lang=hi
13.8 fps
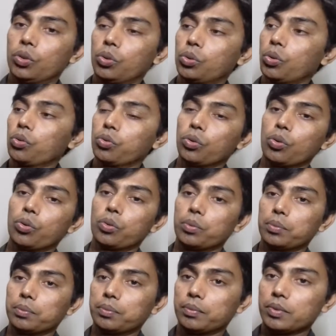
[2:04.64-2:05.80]
तो दोस्तों
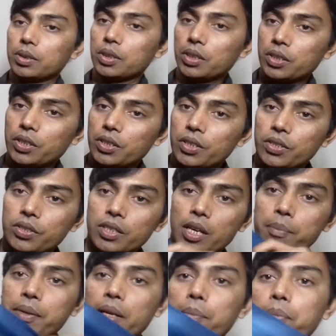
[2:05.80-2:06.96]
इस
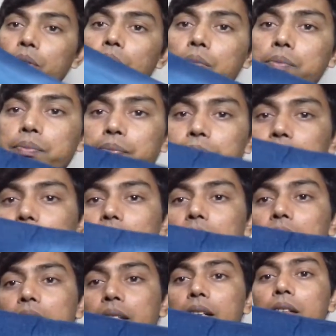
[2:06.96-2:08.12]
टाइप की आपको
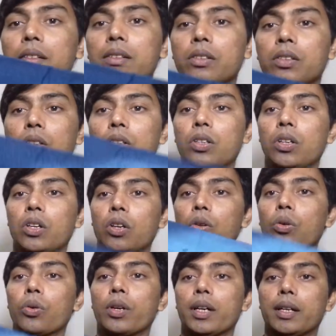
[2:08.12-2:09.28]
इसका
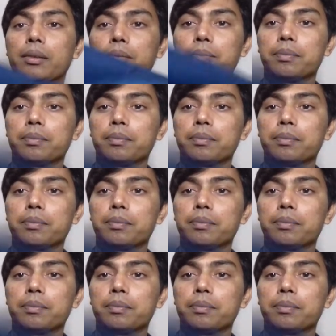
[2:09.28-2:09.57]
लुक है